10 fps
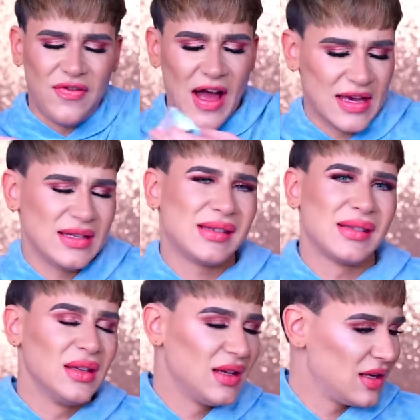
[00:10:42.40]

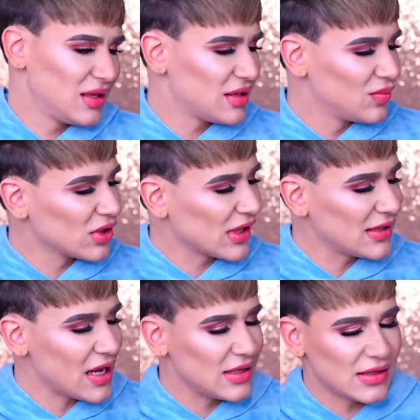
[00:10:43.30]
Weiß nicht. Ich muss
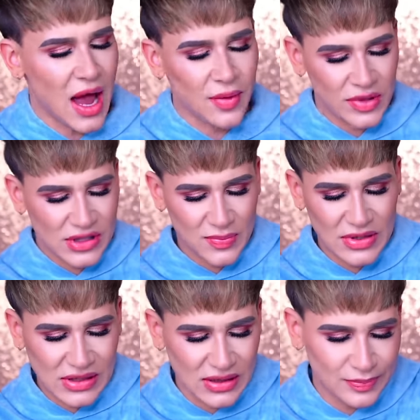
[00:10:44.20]
ganz ehrlich sagen, bin ich ein
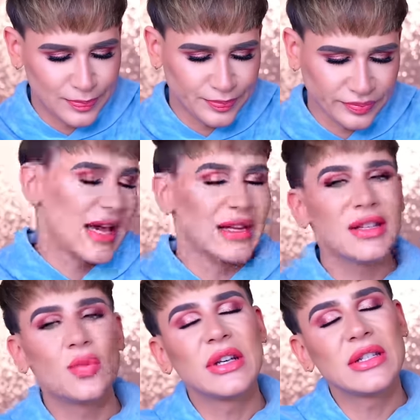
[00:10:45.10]
bisschen, ja
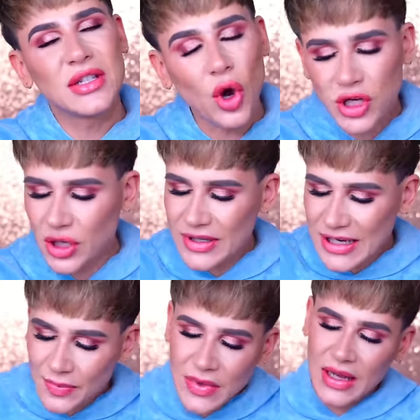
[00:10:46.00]
nicht unbedingt enttäuscht, aber ich
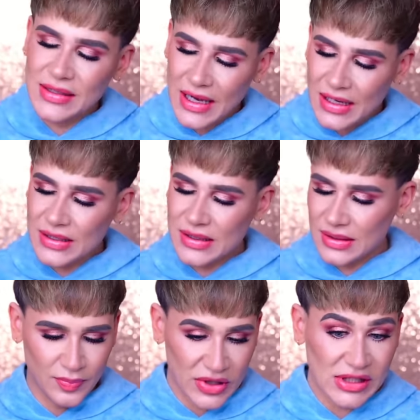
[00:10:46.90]
hätte mir ganz
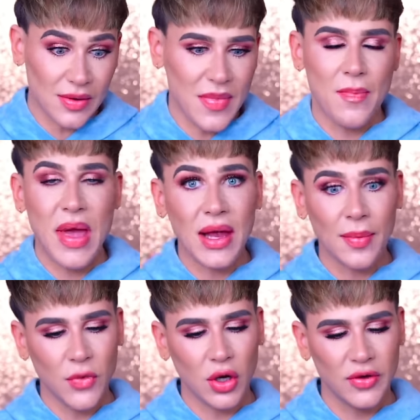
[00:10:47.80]
ehrlich ein bisschen mehr
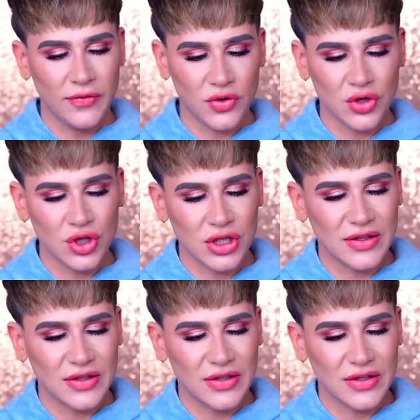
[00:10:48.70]
Make-up noch gewünscht.